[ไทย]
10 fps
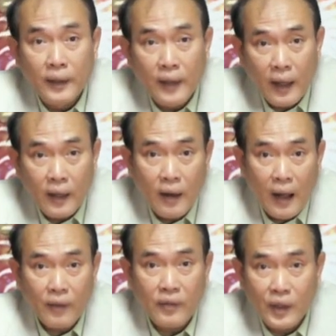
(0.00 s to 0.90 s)
ใน
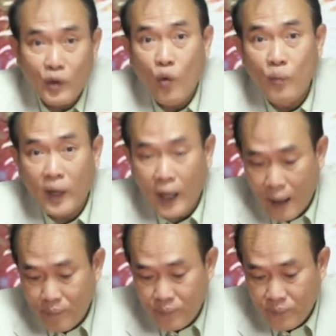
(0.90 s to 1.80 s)
ราศีกุมนะค
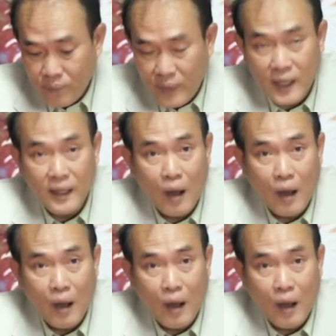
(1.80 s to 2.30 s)
รับ มี